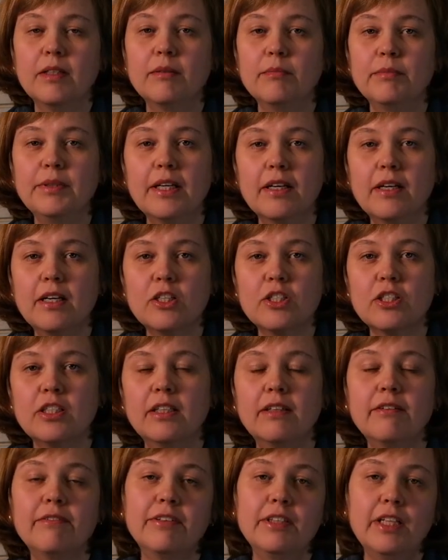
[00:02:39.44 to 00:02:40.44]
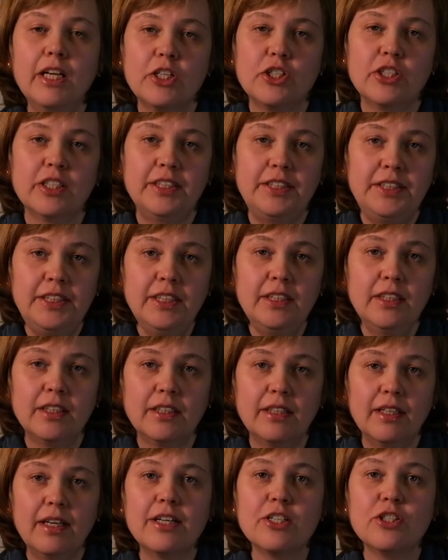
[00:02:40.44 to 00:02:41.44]
Мне кажется, в наших
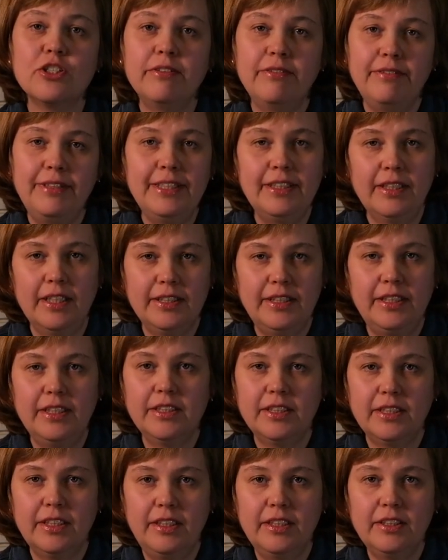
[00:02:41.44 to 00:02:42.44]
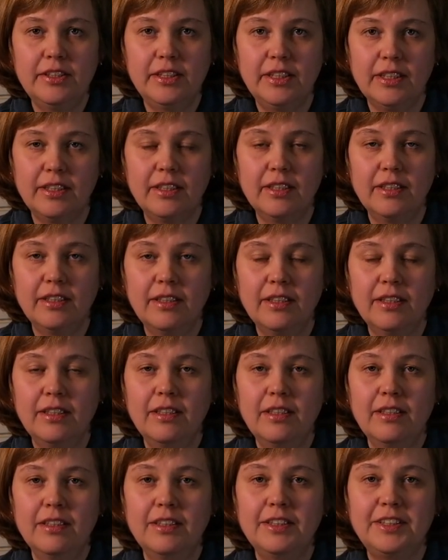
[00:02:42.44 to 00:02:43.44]
силах оживить латинский язык,
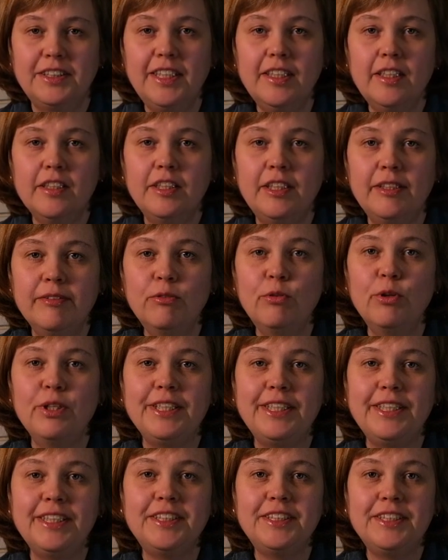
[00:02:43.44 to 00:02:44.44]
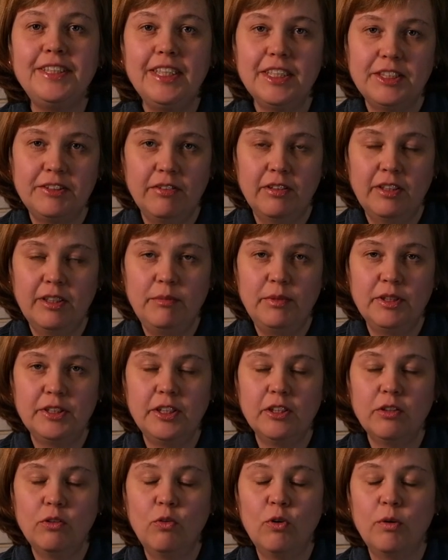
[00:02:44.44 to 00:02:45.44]
сделать его естественным
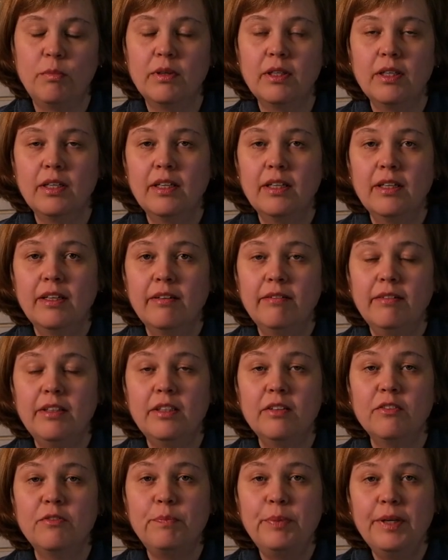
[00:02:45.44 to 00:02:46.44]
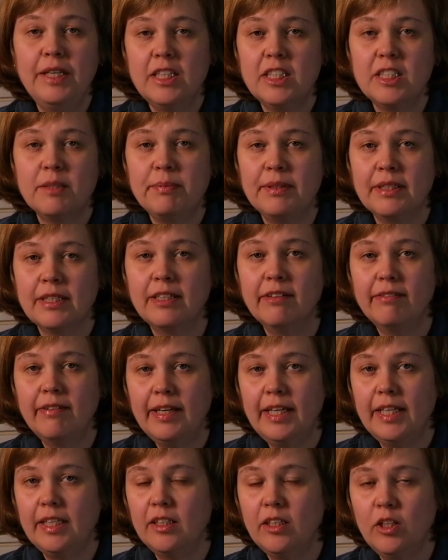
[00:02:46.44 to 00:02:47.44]
языком, ведь, в принципе,
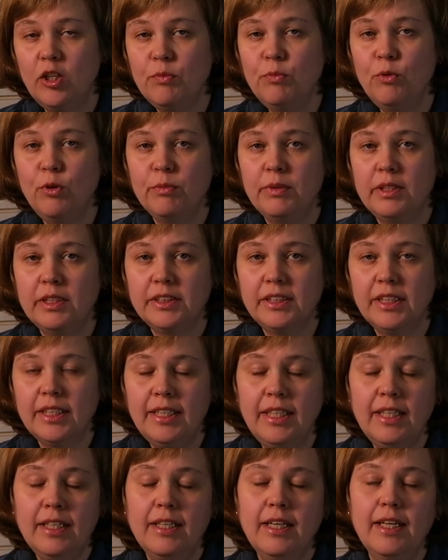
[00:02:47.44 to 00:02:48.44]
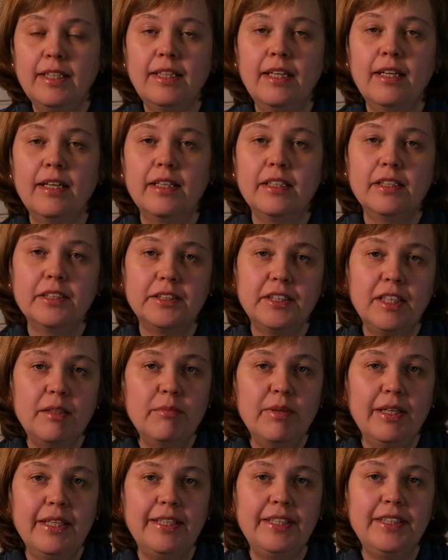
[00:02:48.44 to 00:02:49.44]
говорить на любом языке – это
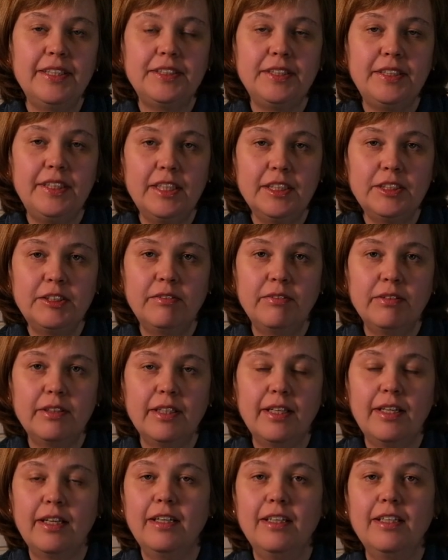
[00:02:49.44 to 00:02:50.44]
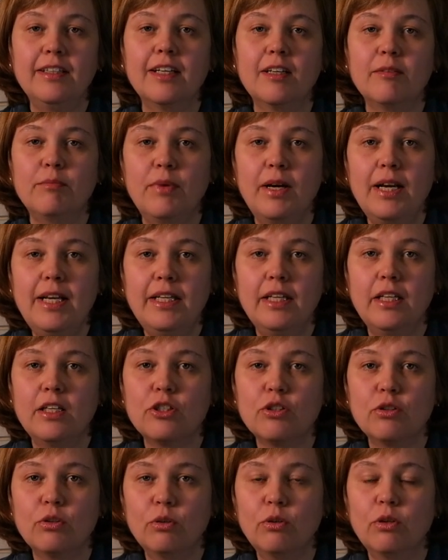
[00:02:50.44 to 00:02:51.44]
самое естественное и нормальное,
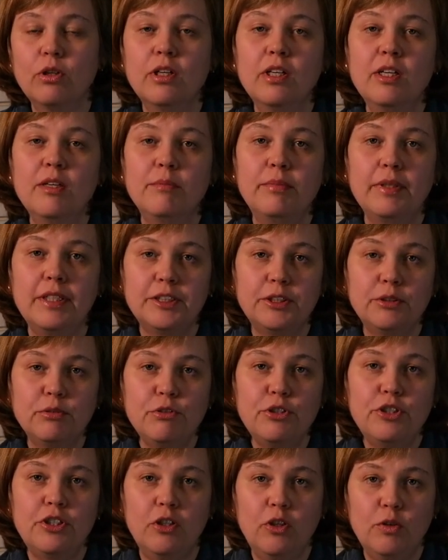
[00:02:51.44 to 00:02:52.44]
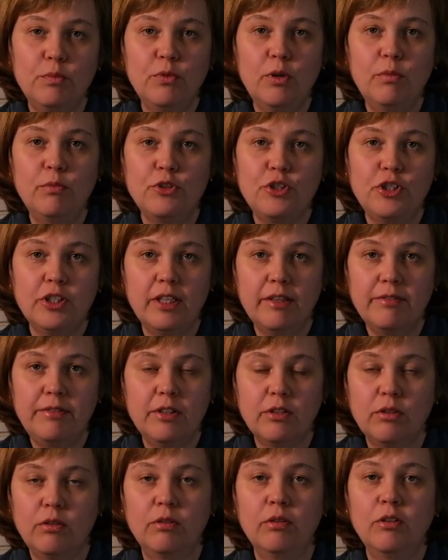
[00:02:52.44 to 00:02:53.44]
что присуще любому
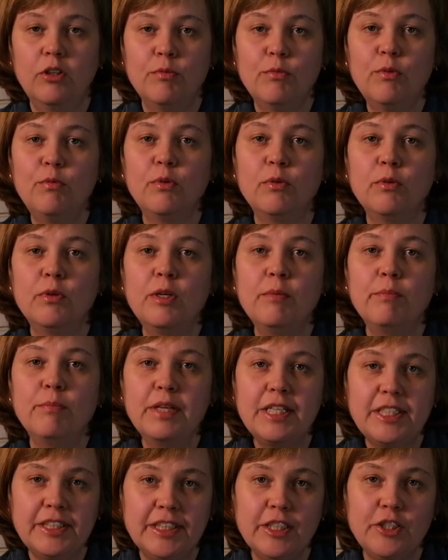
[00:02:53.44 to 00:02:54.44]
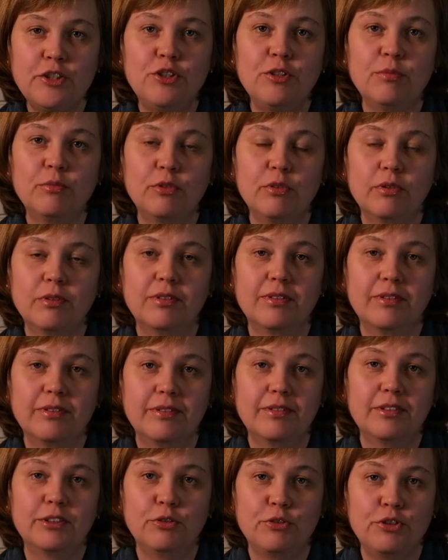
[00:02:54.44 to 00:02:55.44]
человеку, любому мыслящему
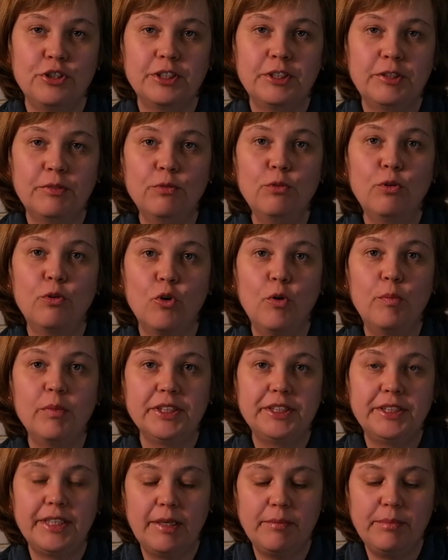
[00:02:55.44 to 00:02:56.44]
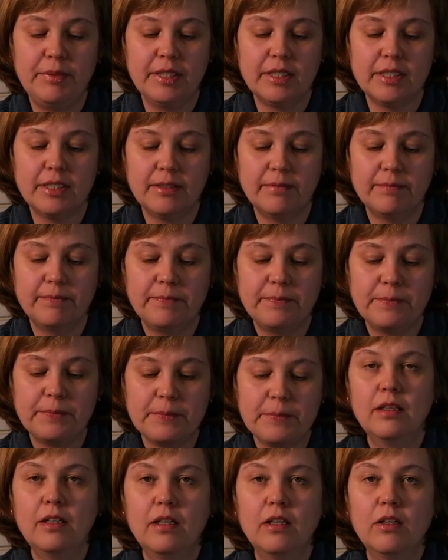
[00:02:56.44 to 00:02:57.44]
существу Homo sapiens.
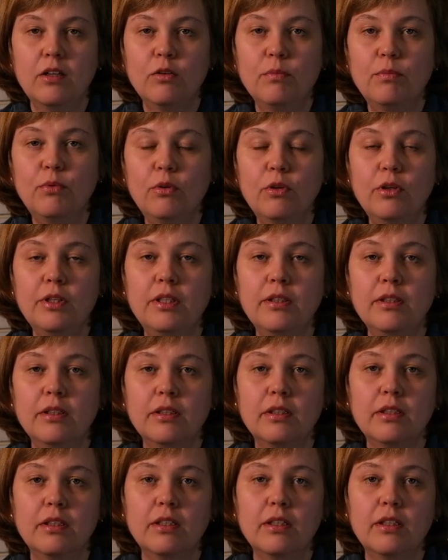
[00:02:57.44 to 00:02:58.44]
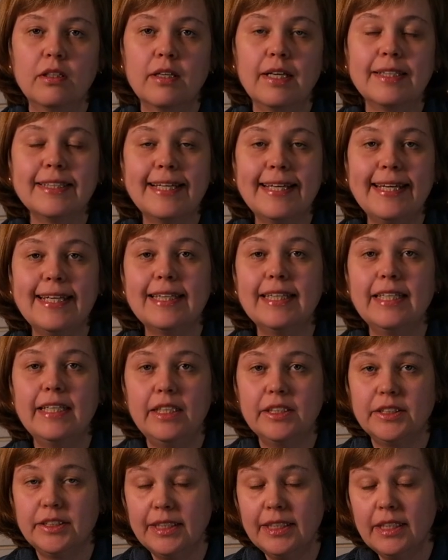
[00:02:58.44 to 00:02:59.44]
Любой э, конкретный
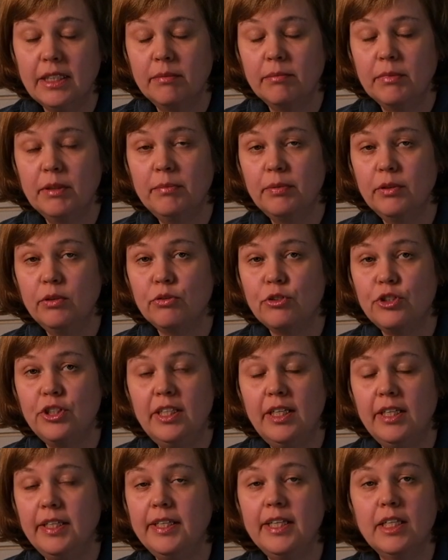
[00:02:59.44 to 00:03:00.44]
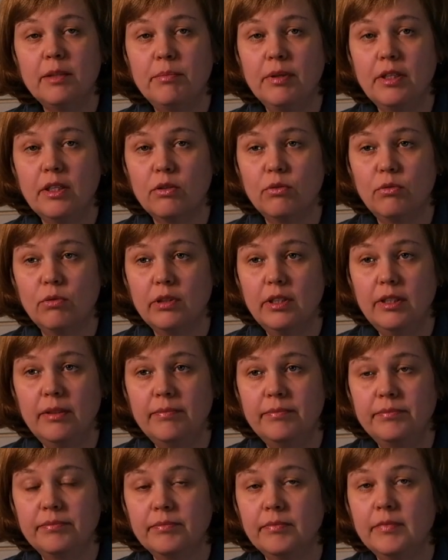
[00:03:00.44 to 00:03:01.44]
язык мы получили не от природы,
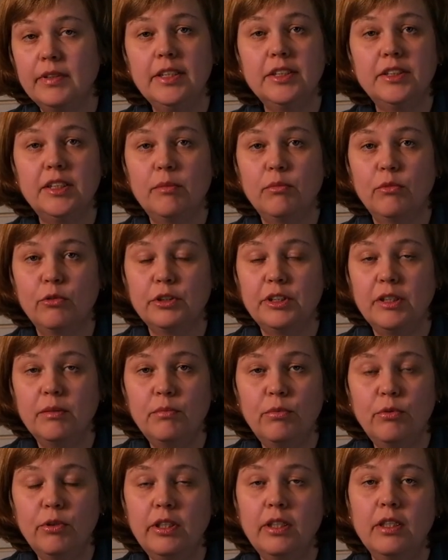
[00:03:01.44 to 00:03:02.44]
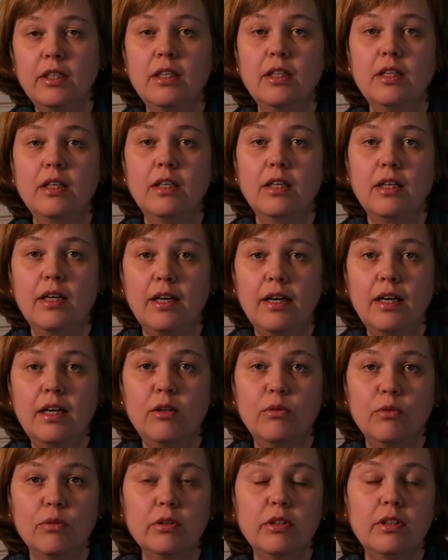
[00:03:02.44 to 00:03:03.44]
не само собой, а
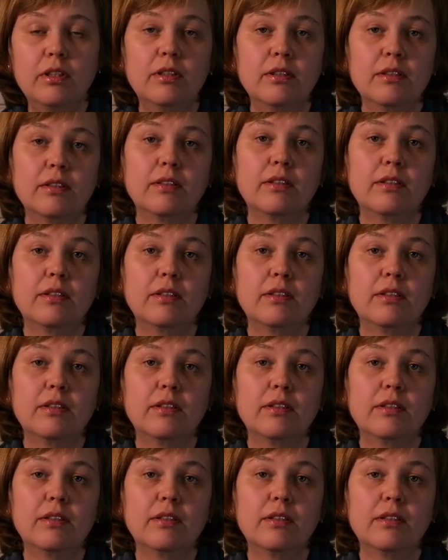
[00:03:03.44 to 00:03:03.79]
от э,